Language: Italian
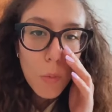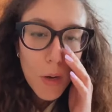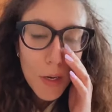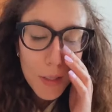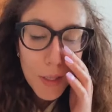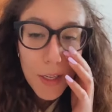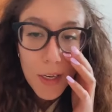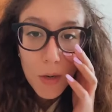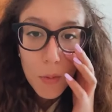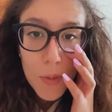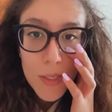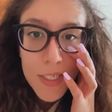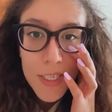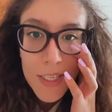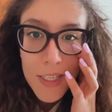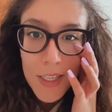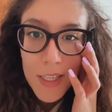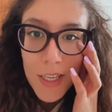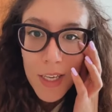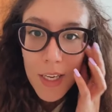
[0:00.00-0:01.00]
riguarda i
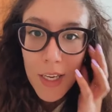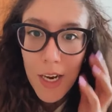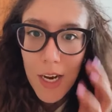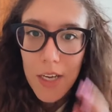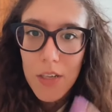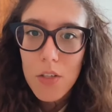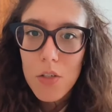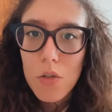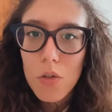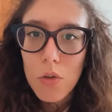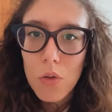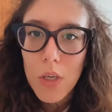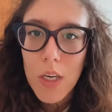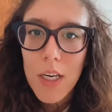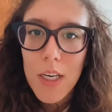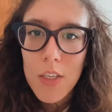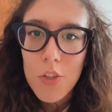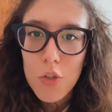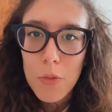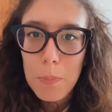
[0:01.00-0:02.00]
requisiti di ingresso
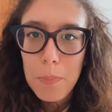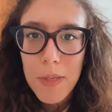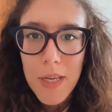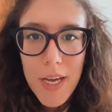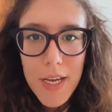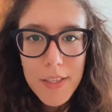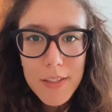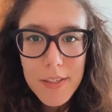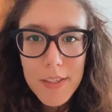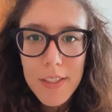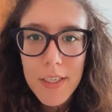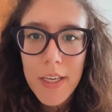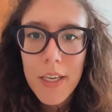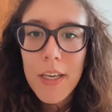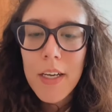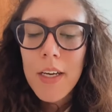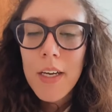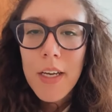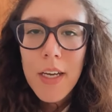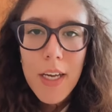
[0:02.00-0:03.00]
nelle GPS
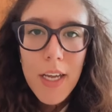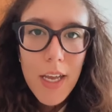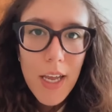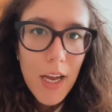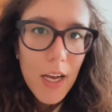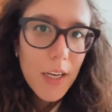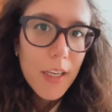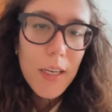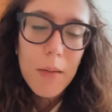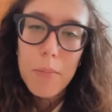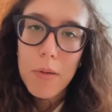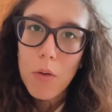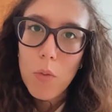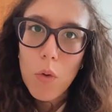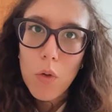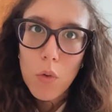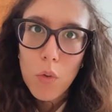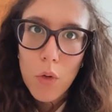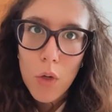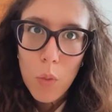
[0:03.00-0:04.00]
e anche per
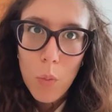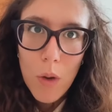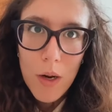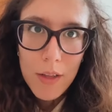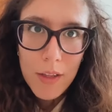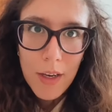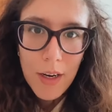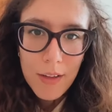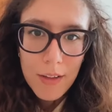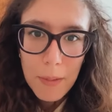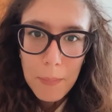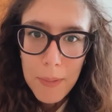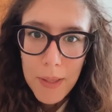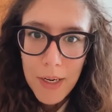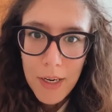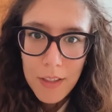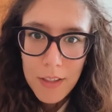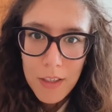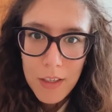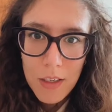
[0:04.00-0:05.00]
quanto riguarda la
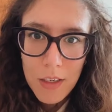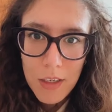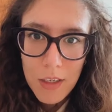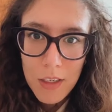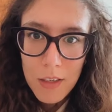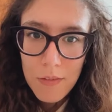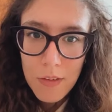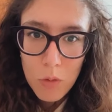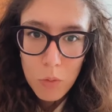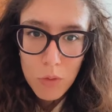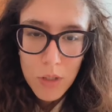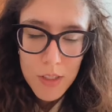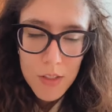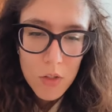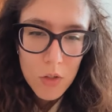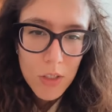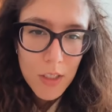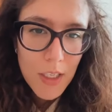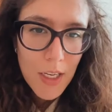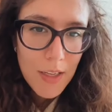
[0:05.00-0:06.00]
tabella di, di
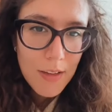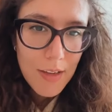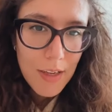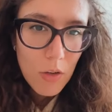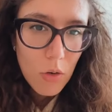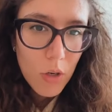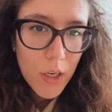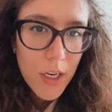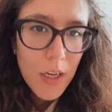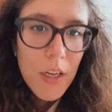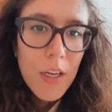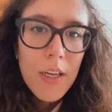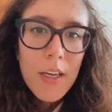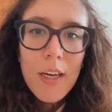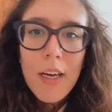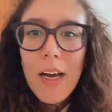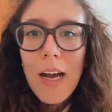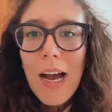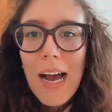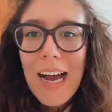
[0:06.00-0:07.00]
valutazione dei titoli.
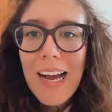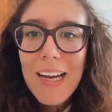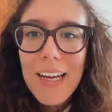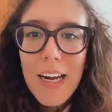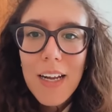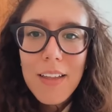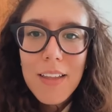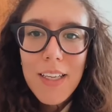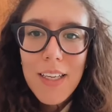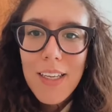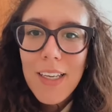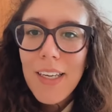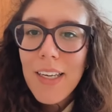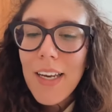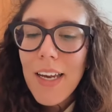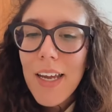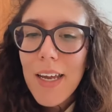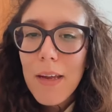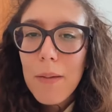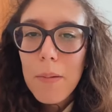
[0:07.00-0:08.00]
A grandi
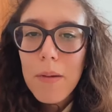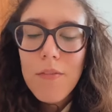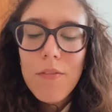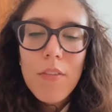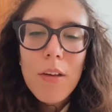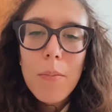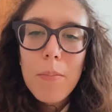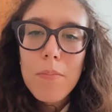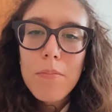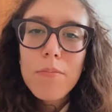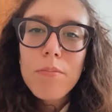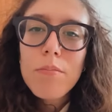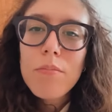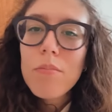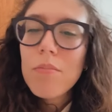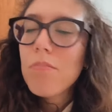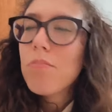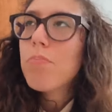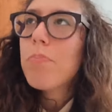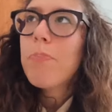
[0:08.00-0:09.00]

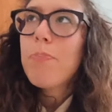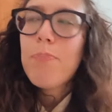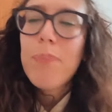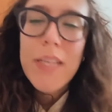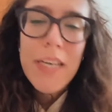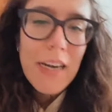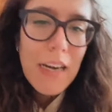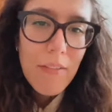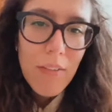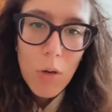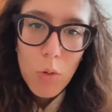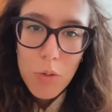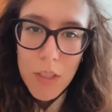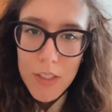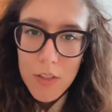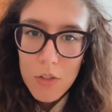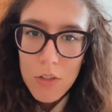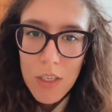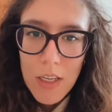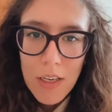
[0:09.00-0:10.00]
linee per la
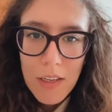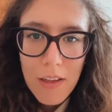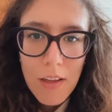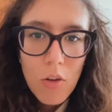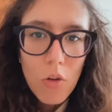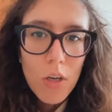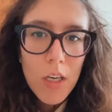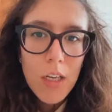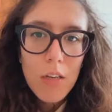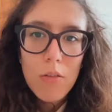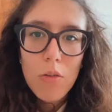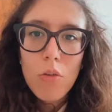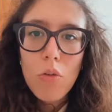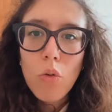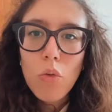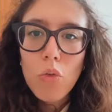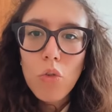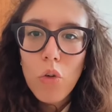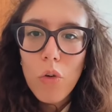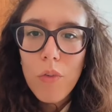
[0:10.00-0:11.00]
valutazione dei titoli
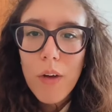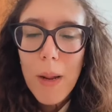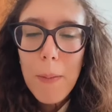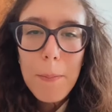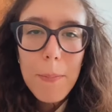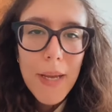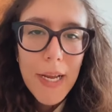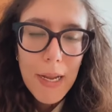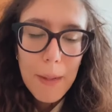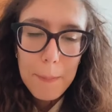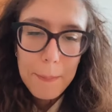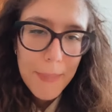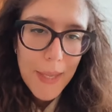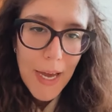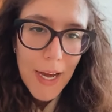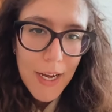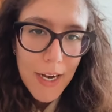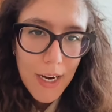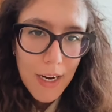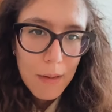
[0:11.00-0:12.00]
non dovrebbe
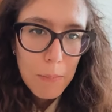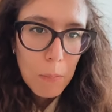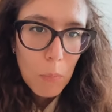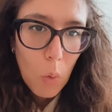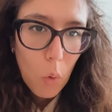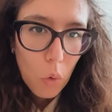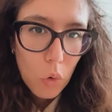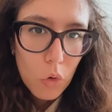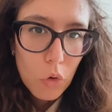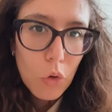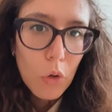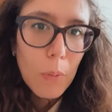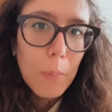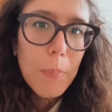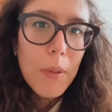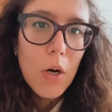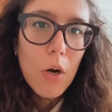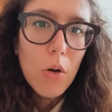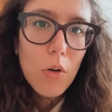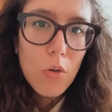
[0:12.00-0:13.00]
cambiare molto,
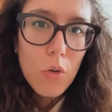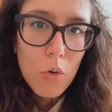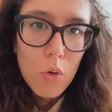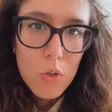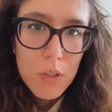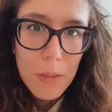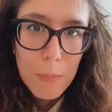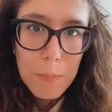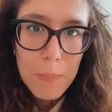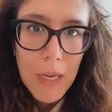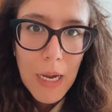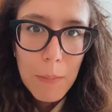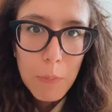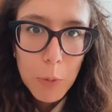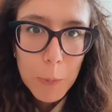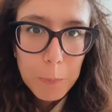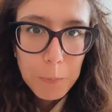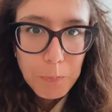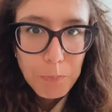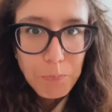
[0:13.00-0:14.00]
però non lo
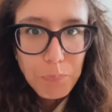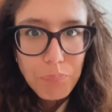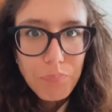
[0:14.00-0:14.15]
sappiamo.